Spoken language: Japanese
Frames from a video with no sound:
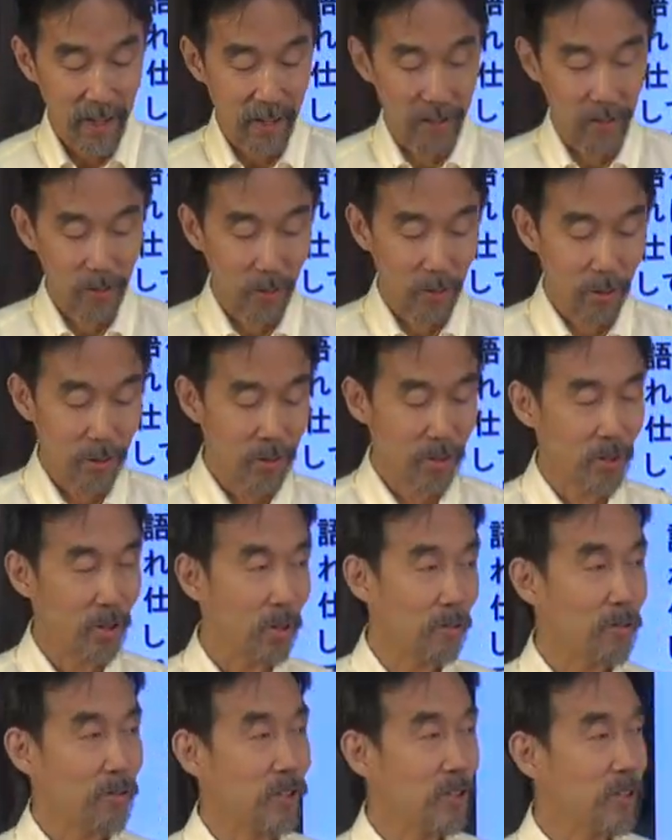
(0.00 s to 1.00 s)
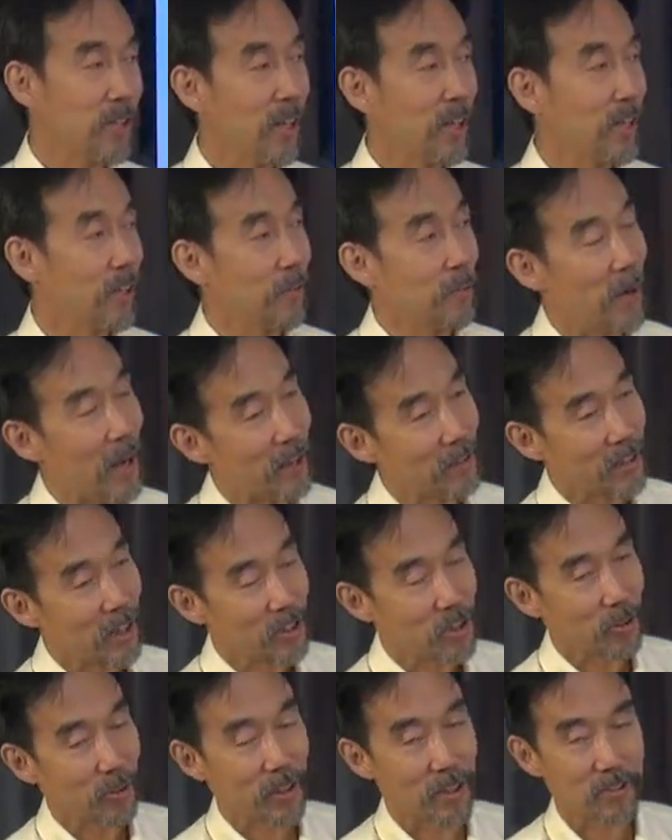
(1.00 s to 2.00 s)
えー、当時の
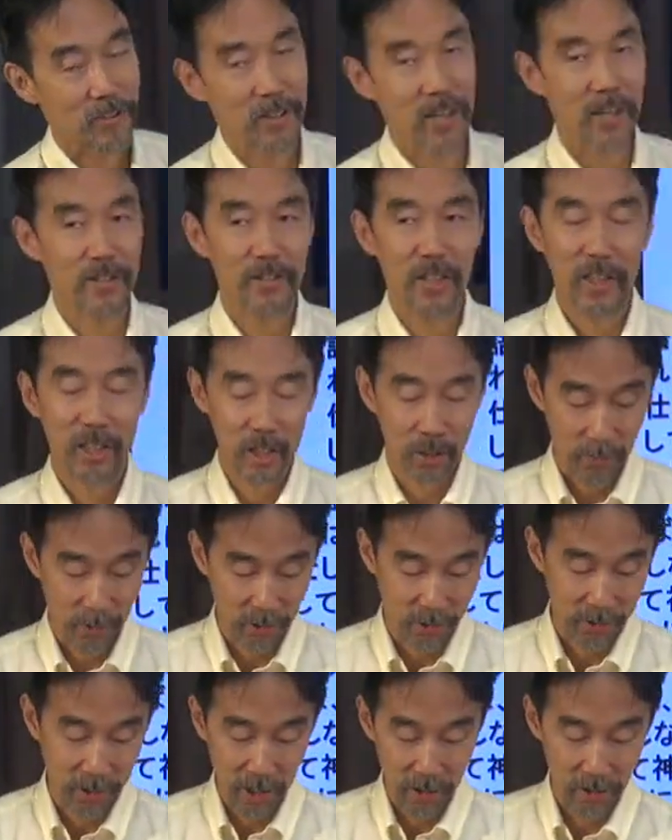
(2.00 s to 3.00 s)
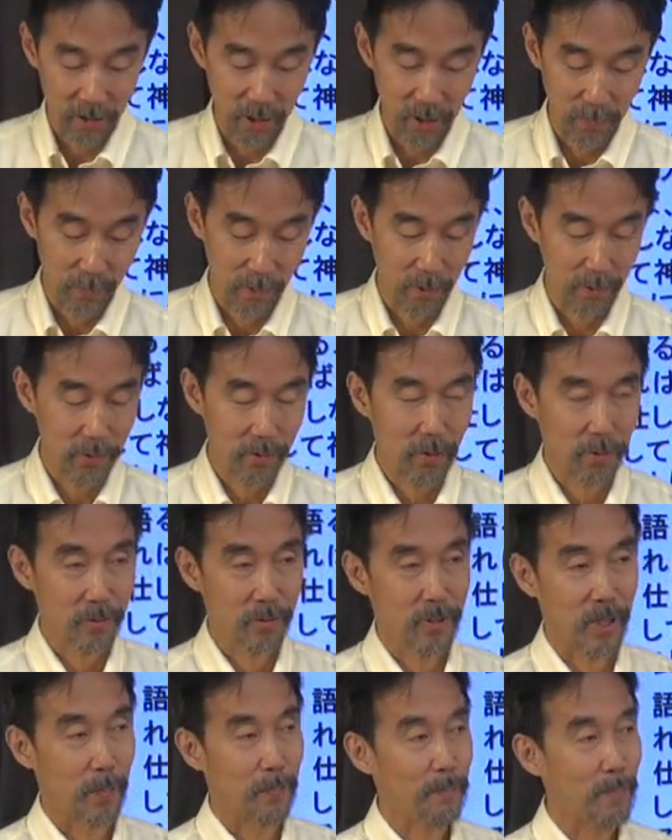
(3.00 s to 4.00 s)
クリスチャンたちはですねさっきも言ったようにものす
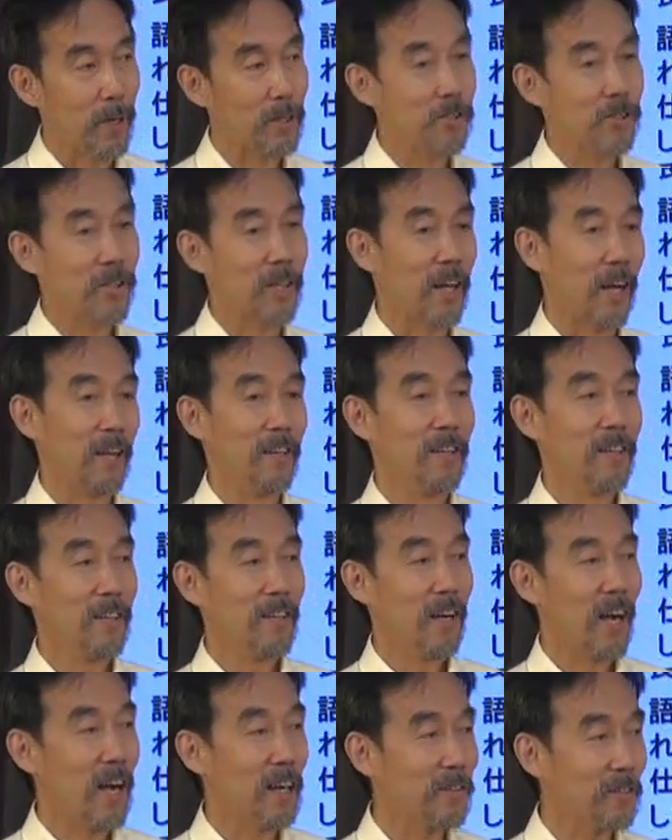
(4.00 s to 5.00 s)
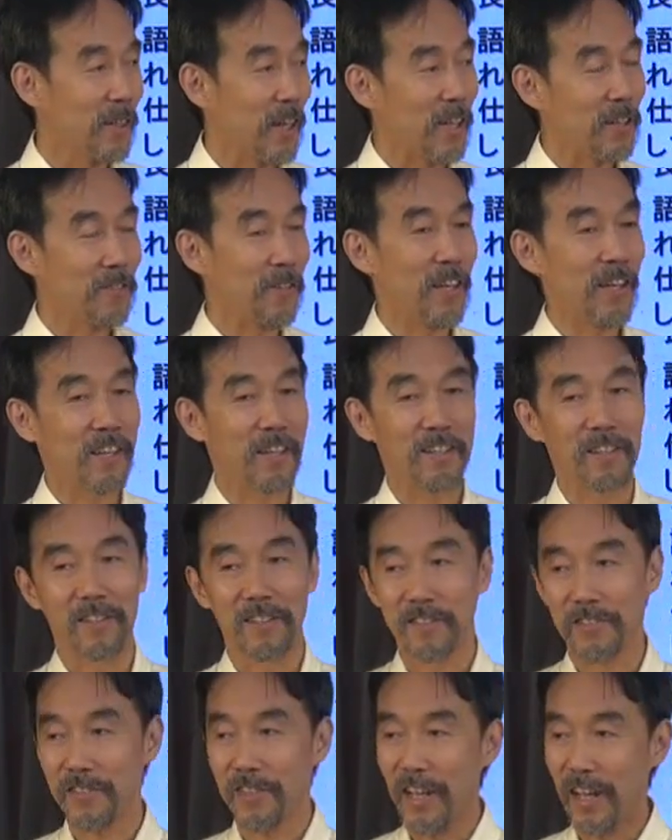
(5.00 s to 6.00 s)
ごく切迫した迫害の
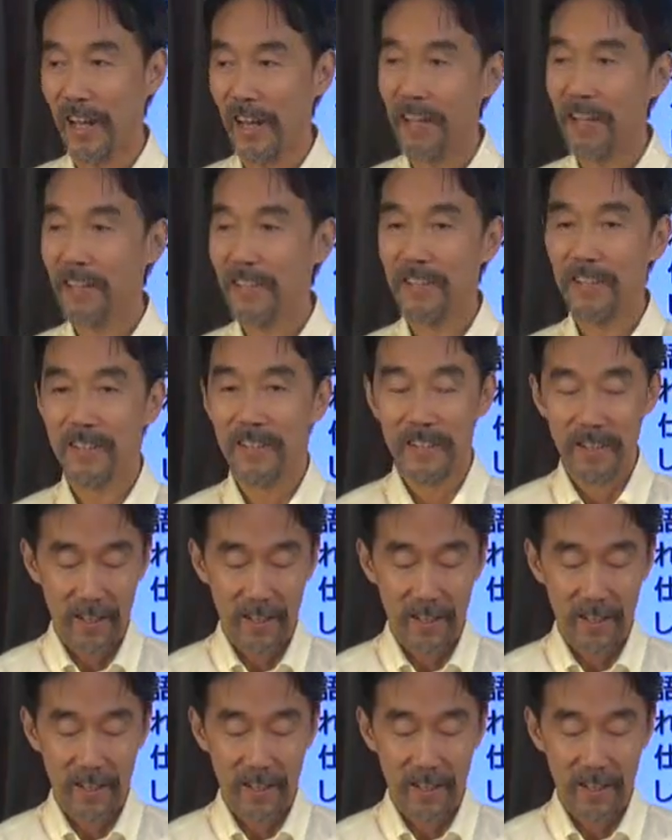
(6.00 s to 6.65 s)
中でですね、